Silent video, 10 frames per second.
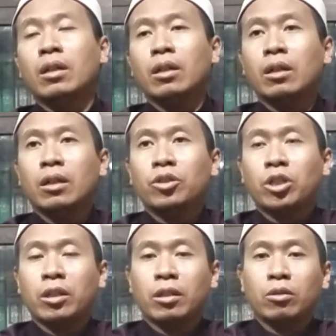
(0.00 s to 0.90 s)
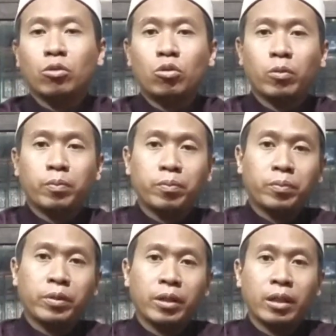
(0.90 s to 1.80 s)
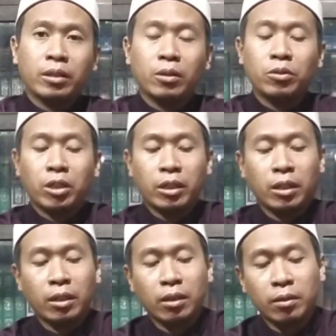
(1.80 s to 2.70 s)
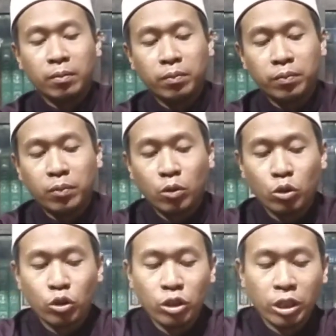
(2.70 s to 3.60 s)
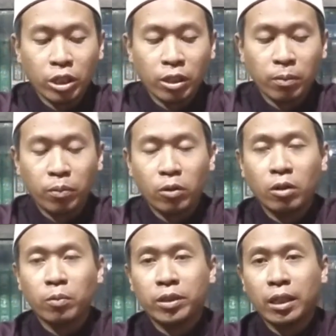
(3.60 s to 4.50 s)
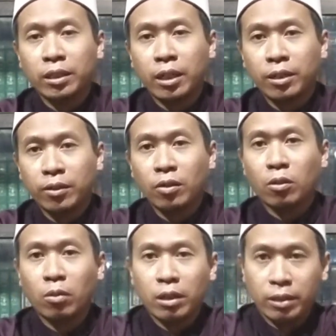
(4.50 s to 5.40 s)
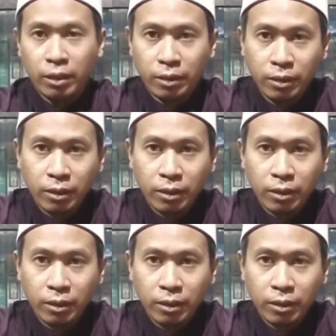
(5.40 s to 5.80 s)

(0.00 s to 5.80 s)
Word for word: uh, channel YouTube atau channel khususnya channel Pondok Pesantren Ridal Walidin